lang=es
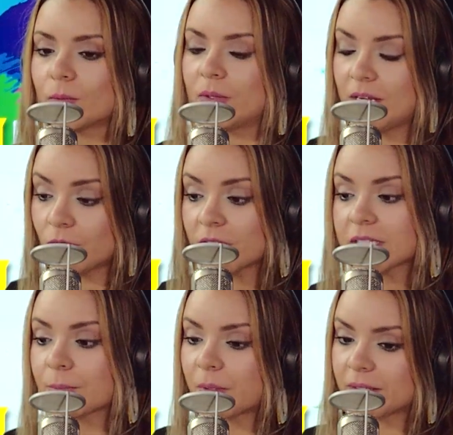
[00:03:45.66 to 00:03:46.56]
Netflix
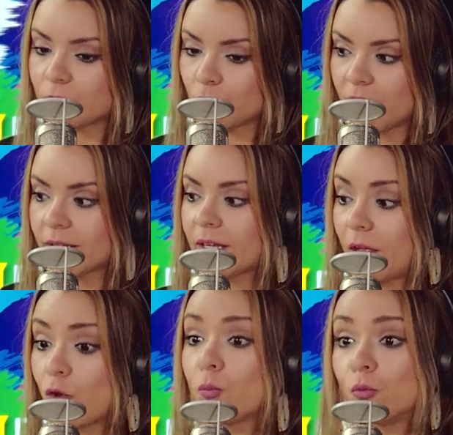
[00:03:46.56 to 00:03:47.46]
en particular que ha
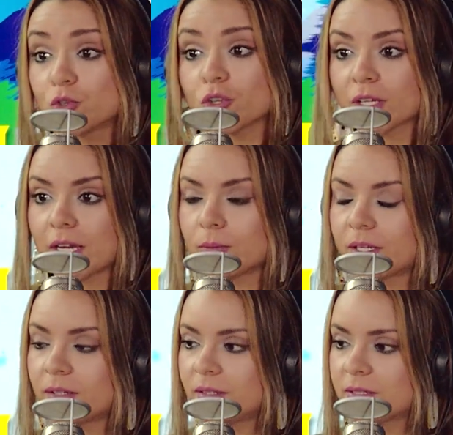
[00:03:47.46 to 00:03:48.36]
dado mucho de qué hablar
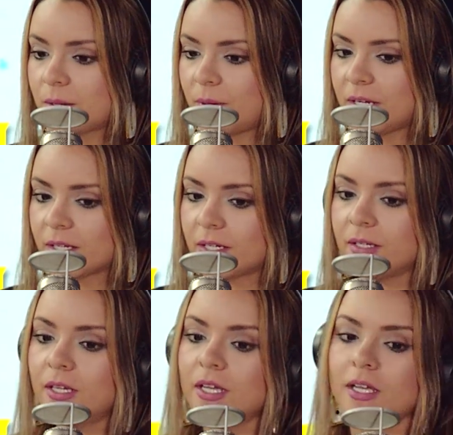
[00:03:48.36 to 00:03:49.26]
esta semana
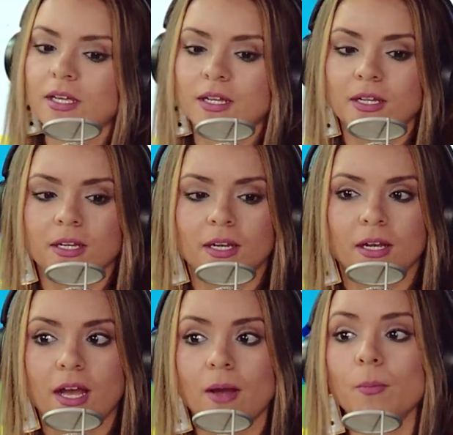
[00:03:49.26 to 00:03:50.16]
eh,
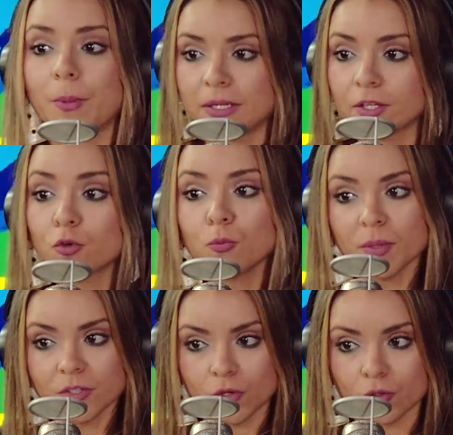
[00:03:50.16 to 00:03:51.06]
ah, perdieron un
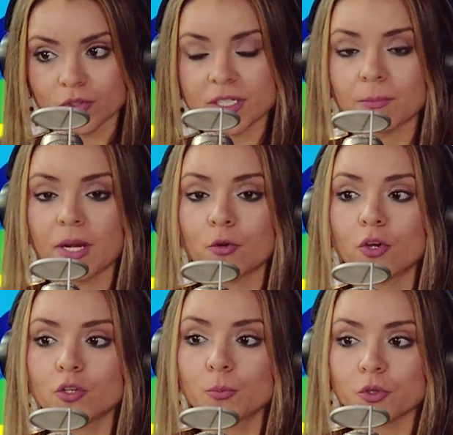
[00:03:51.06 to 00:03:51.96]
millón, sin embargo,
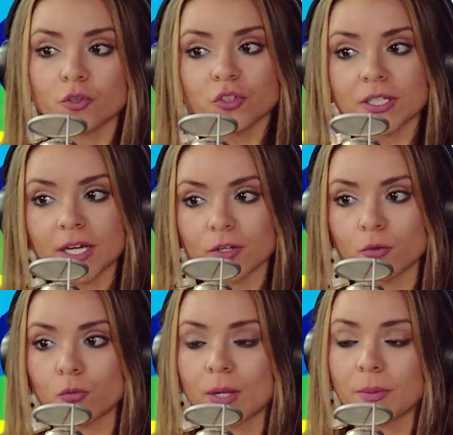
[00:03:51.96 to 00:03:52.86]
ellos pronosticaron
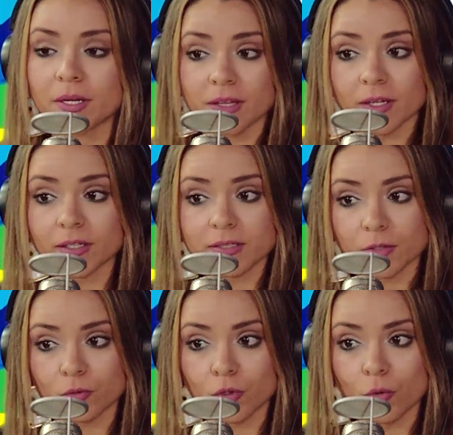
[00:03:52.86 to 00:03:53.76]
una pérdida en el
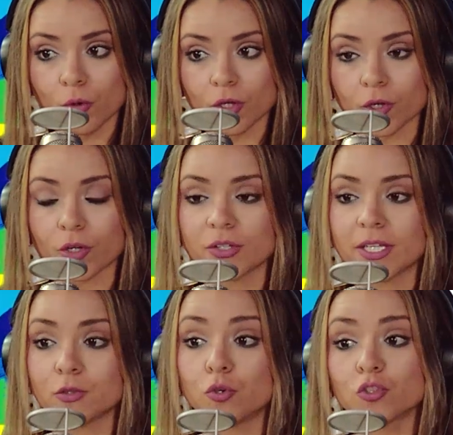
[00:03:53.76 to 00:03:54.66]
segundo quarter de
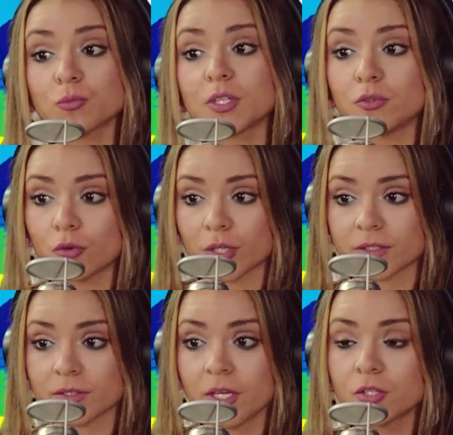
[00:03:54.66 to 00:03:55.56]
dos millones.
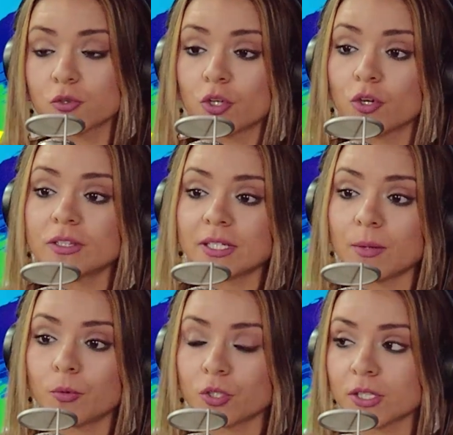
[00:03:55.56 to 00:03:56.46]
ellos están
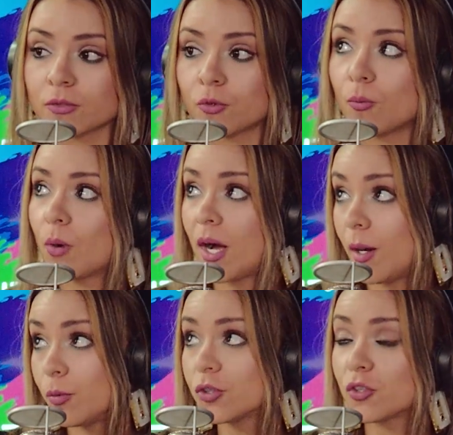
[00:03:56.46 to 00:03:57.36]
aportando,
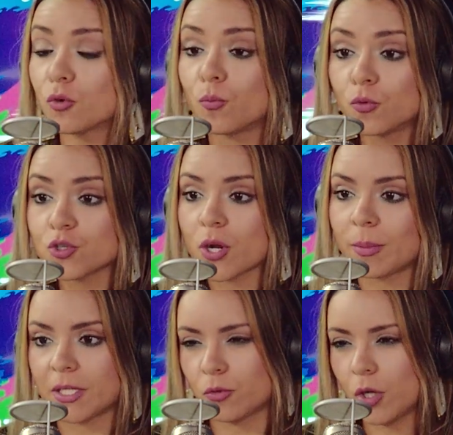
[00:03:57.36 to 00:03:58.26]
apostando mucho a
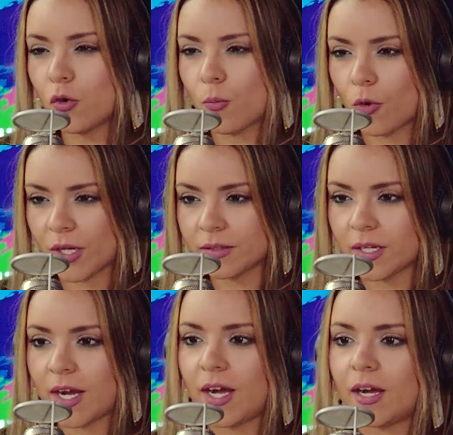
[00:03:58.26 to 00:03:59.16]
películas como esta
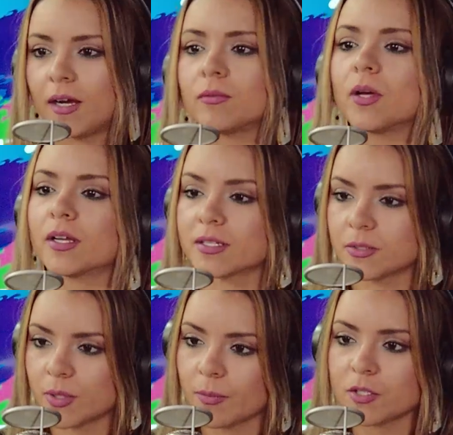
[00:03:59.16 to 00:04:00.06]
a
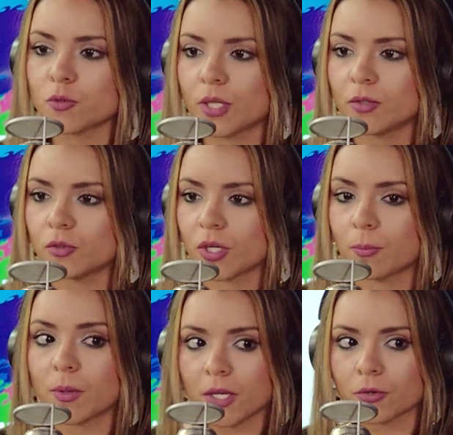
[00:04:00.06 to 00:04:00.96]
recibir más suscriptores,
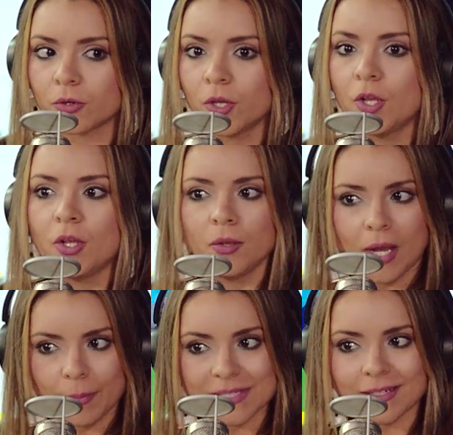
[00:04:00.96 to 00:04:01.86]
pero a
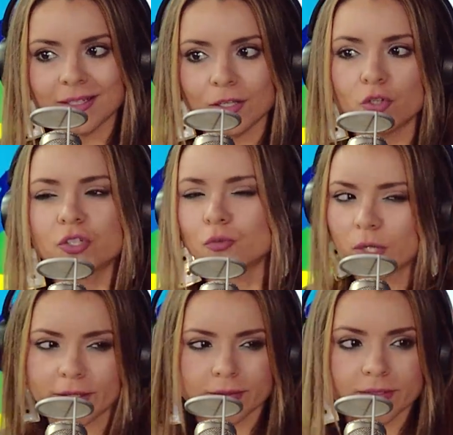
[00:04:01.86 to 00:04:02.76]
pesar de que los
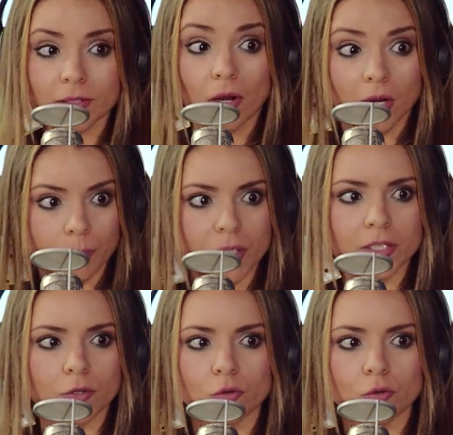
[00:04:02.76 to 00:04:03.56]
titulares dicen, oh, perdieron